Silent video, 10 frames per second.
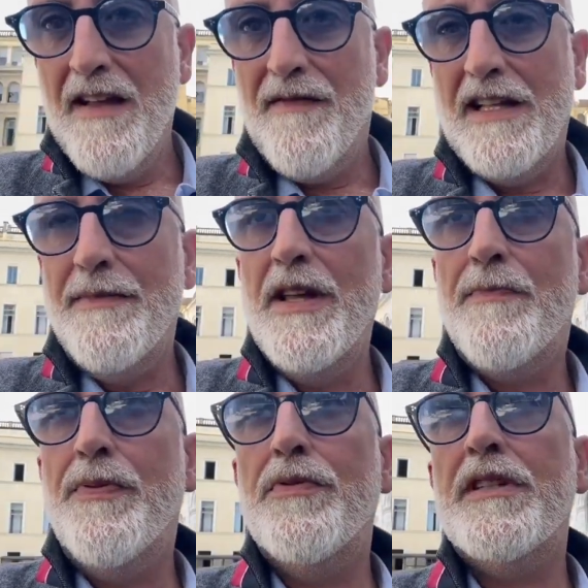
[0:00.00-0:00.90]
Vladimir
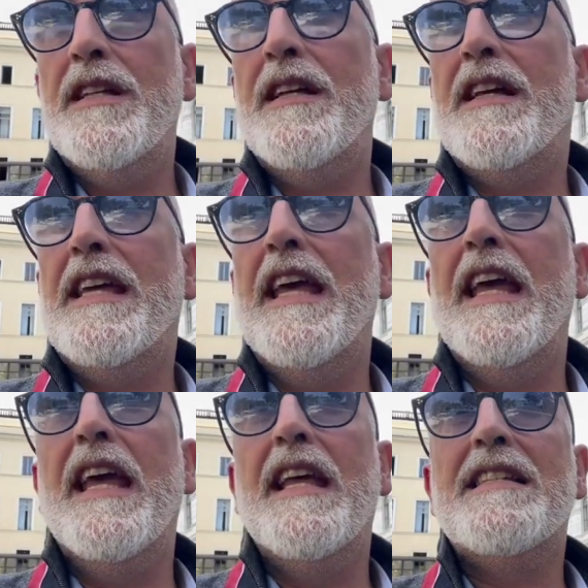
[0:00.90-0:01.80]
Putin
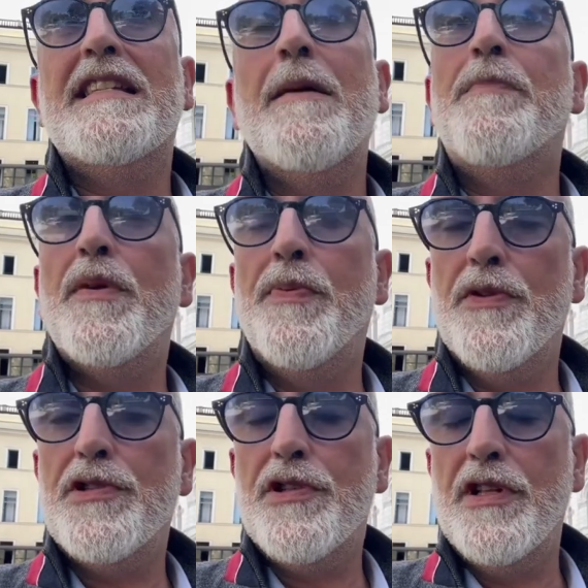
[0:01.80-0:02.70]
che si è
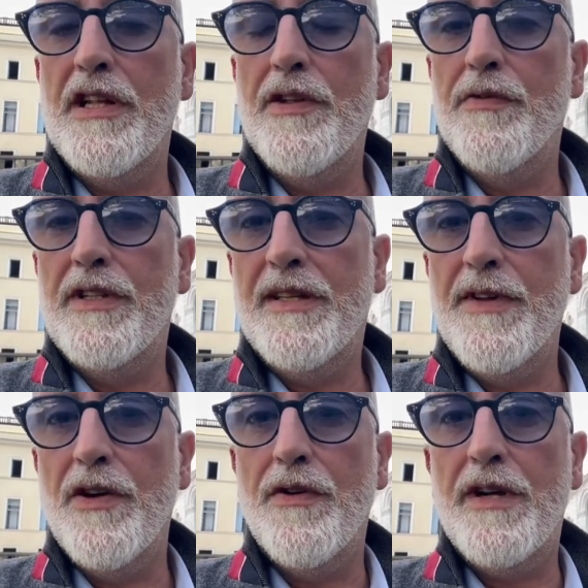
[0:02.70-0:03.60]
proposto nelle
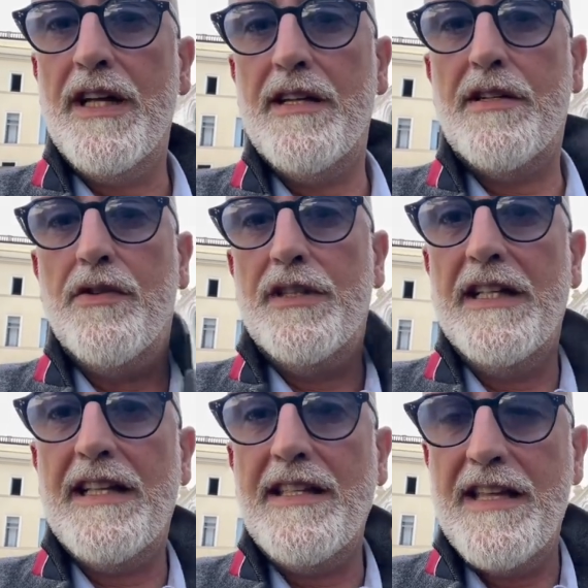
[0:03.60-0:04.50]
ultime ore con
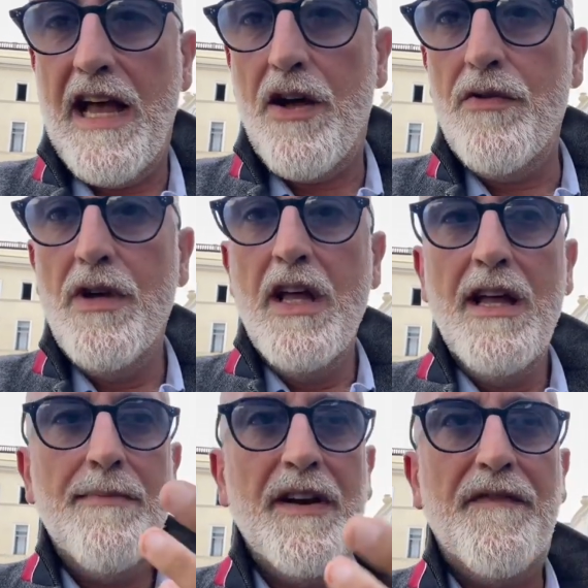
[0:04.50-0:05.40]
Netanyahu
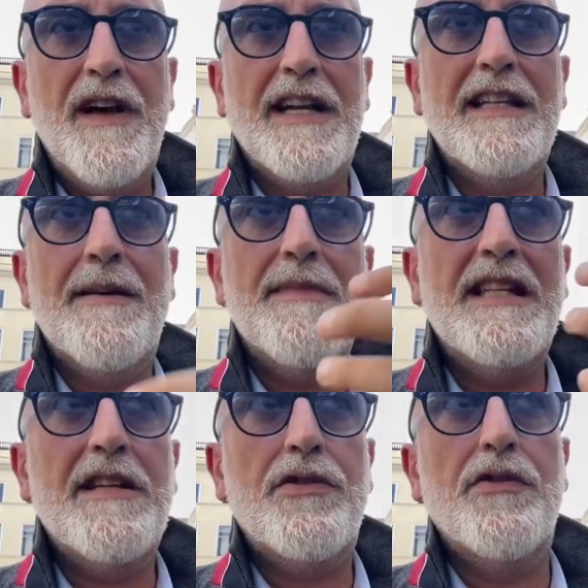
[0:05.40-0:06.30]
per fare da
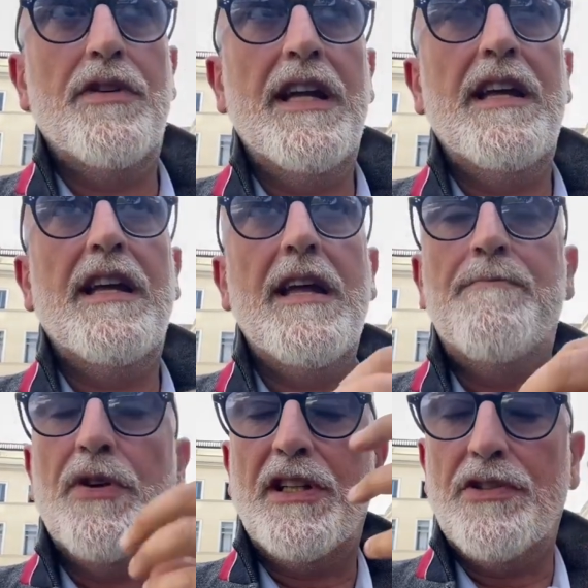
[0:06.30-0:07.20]
mediatore e
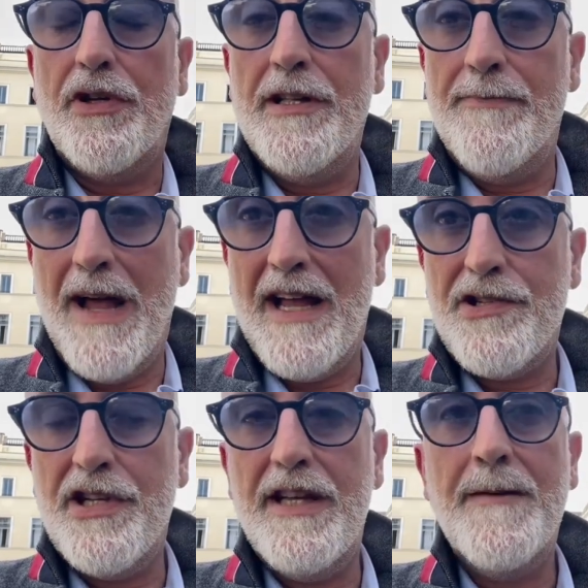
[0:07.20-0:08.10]
portatore di
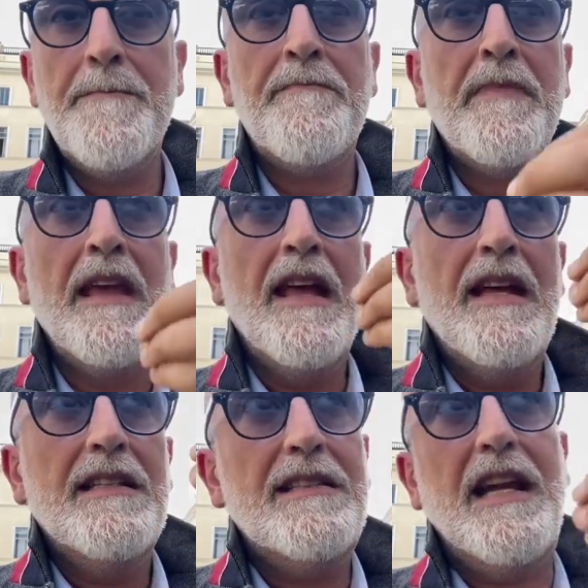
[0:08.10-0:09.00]
pace
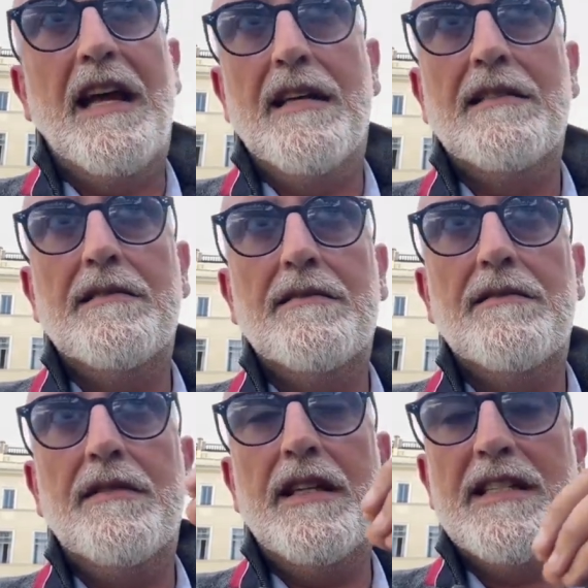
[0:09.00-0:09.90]
tra
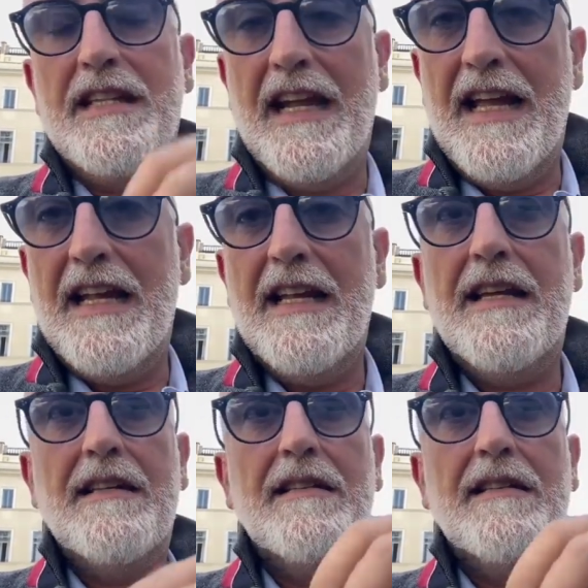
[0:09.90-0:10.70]
Israele,